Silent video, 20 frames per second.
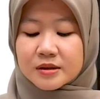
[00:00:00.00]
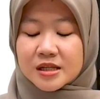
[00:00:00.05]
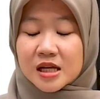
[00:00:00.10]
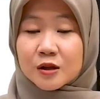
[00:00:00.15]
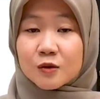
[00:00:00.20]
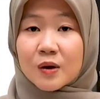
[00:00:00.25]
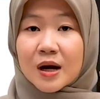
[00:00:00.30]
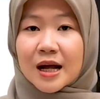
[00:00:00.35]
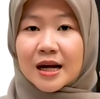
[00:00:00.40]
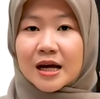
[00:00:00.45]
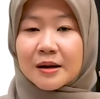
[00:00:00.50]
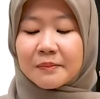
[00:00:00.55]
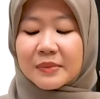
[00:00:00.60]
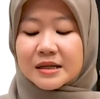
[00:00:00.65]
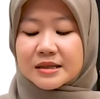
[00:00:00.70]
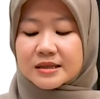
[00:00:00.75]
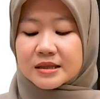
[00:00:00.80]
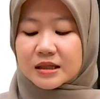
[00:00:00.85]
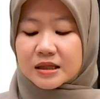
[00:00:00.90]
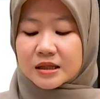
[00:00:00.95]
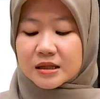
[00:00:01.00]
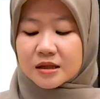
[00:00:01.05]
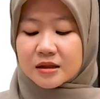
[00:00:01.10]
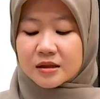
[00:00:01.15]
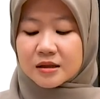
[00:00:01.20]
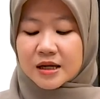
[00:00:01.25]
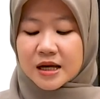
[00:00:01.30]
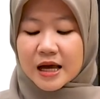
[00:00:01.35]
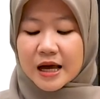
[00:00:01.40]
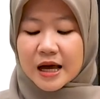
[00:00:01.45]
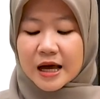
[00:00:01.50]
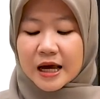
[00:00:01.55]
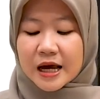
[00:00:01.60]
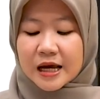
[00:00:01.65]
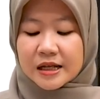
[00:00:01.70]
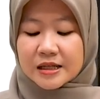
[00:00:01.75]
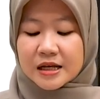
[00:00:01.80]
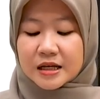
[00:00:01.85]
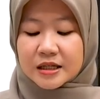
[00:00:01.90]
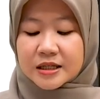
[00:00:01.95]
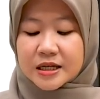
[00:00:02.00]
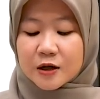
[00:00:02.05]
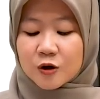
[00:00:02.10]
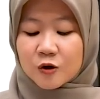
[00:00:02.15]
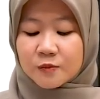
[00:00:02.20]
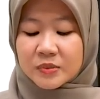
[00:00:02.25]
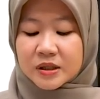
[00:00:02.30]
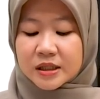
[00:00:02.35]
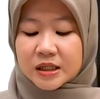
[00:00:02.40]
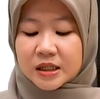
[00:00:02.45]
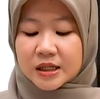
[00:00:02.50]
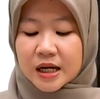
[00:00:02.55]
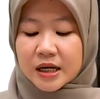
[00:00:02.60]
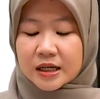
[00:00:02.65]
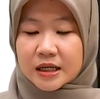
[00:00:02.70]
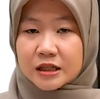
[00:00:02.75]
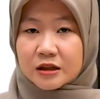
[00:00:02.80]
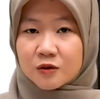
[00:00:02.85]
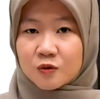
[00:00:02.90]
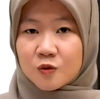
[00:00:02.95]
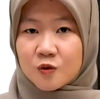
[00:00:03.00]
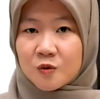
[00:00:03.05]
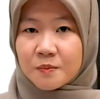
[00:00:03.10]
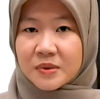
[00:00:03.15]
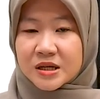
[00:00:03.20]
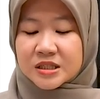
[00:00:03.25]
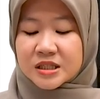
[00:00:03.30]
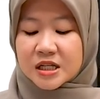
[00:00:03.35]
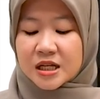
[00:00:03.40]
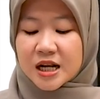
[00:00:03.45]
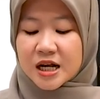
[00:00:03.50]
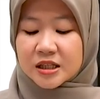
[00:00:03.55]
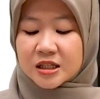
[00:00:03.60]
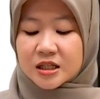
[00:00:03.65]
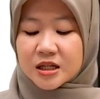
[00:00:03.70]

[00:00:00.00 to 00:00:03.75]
Satu hal yang pasti, energi yang kupikirkan itu pastilah